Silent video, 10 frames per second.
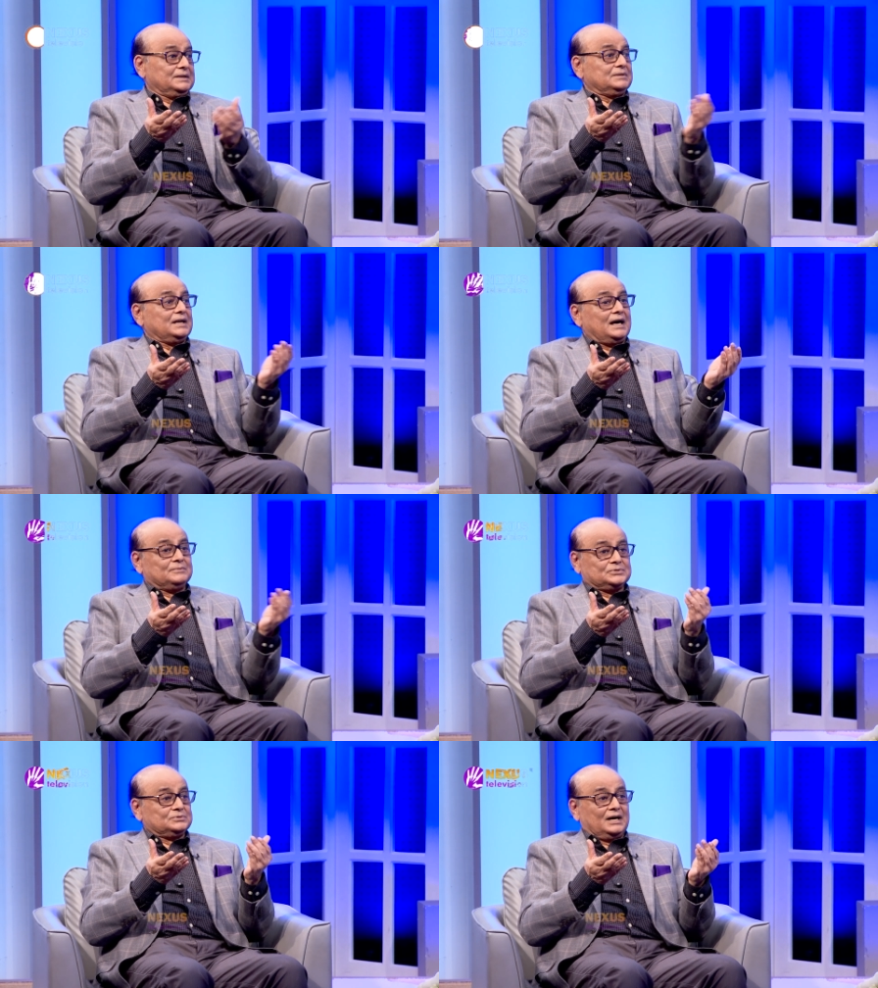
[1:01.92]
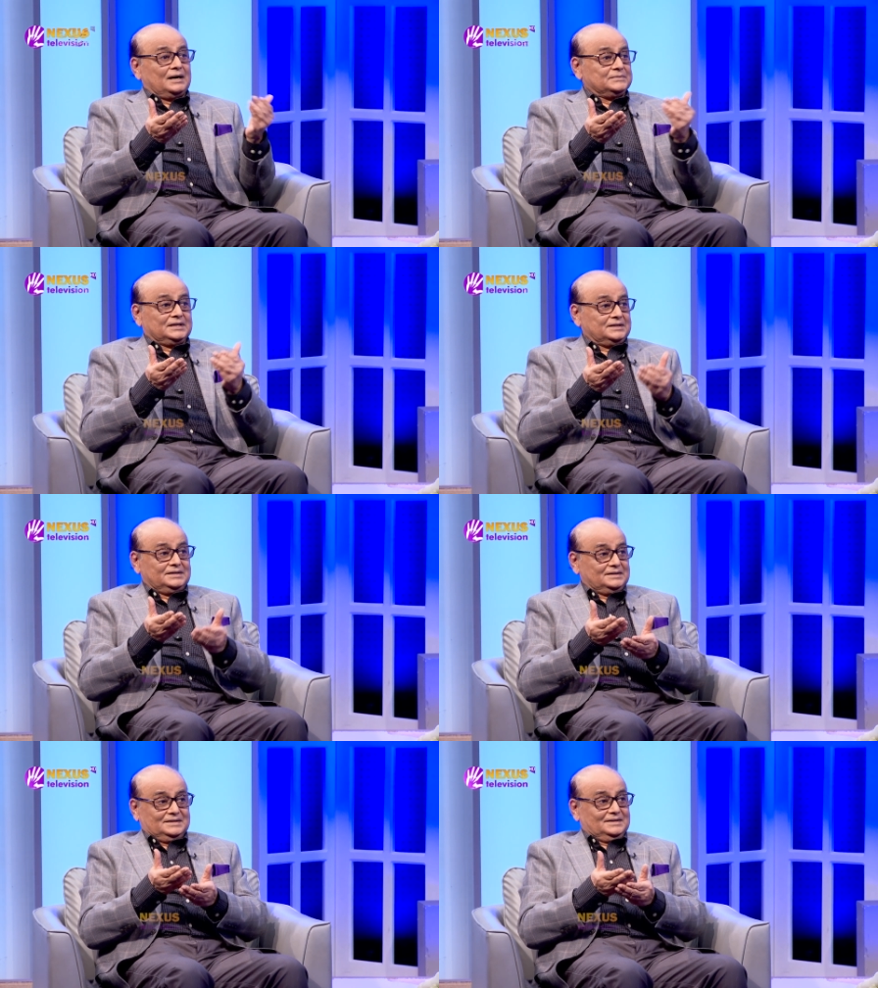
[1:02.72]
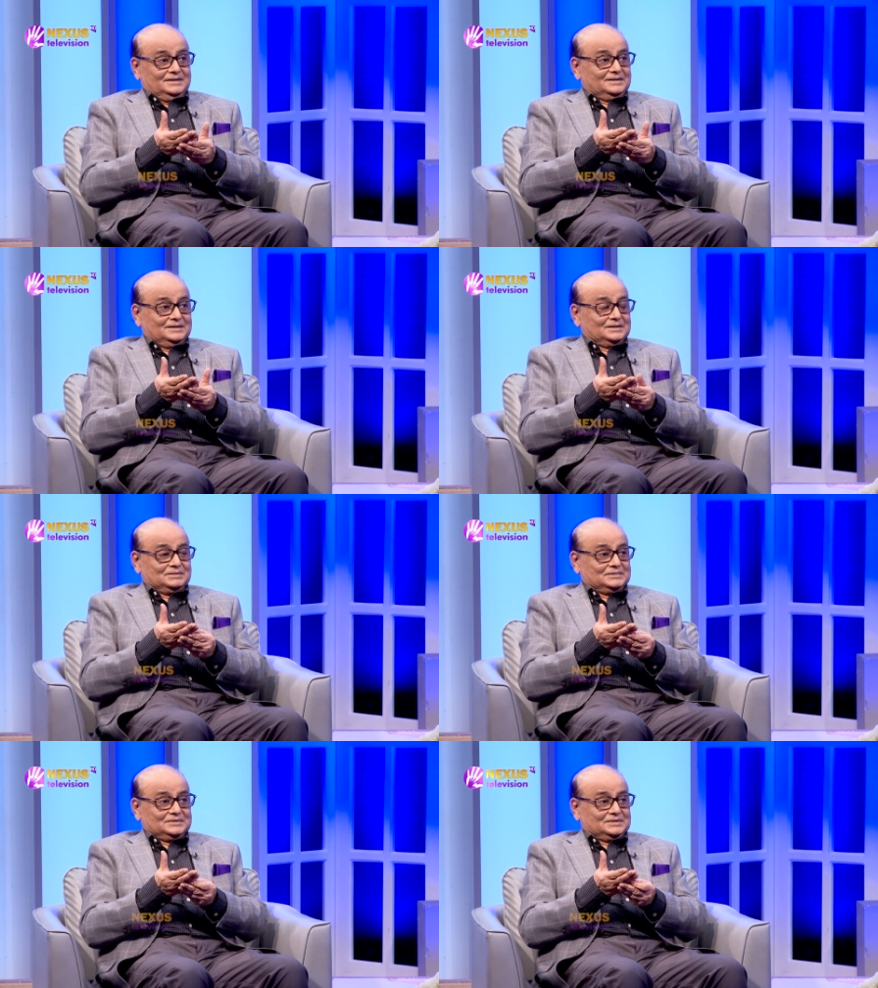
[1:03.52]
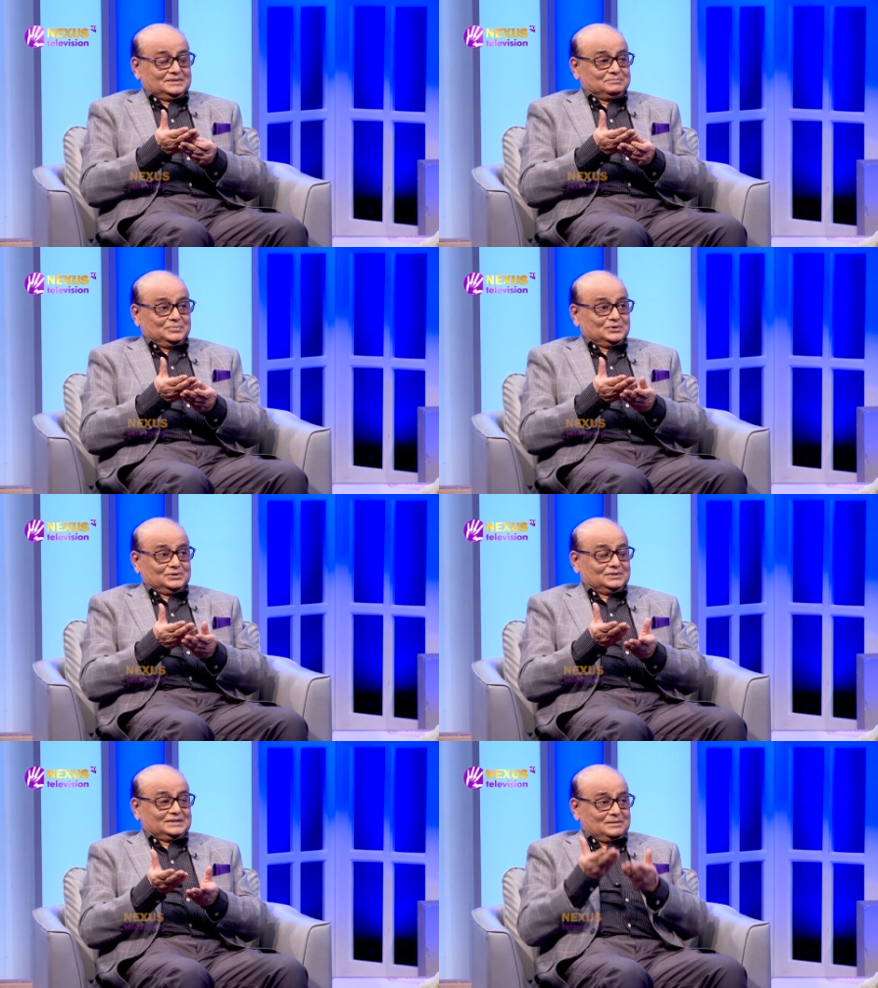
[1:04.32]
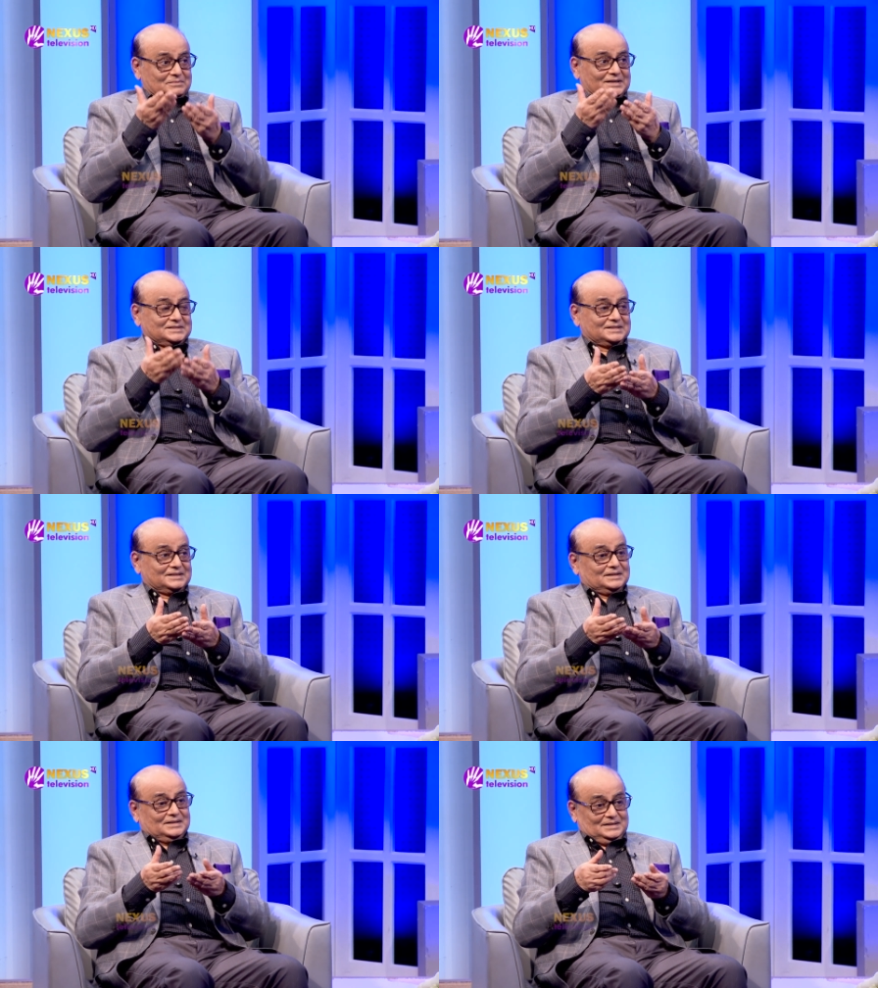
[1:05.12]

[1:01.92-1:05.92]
এগুলো শুধু আমদানি পণ্যর দাম বাড়ছে না